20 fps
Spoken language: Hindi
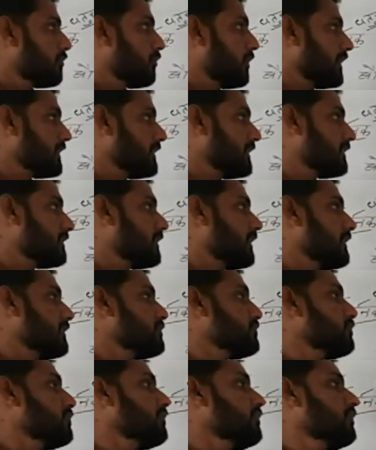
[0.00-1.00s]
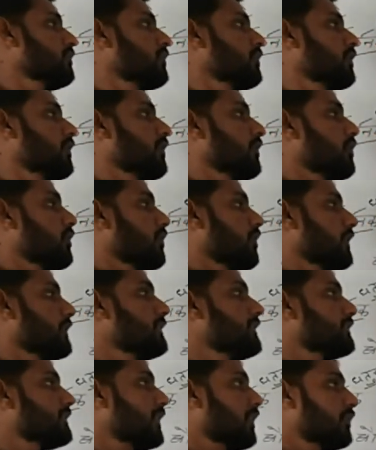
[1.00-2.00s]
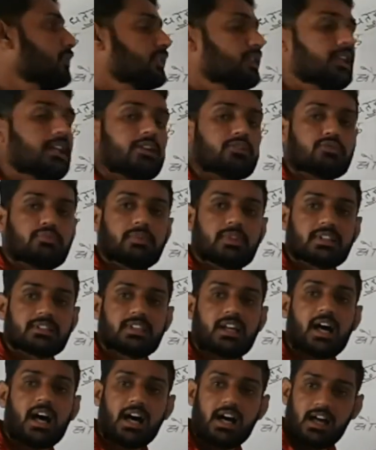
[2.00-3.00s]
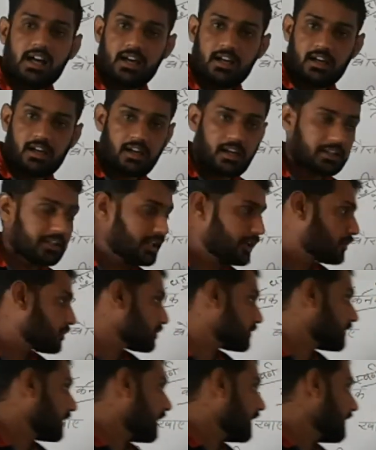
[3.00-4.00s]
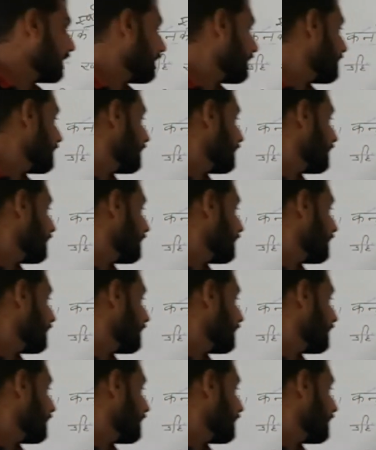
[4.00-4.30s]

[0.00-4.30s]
मादकता की जो अधिकता होती है उसमें नशा अधिक होता है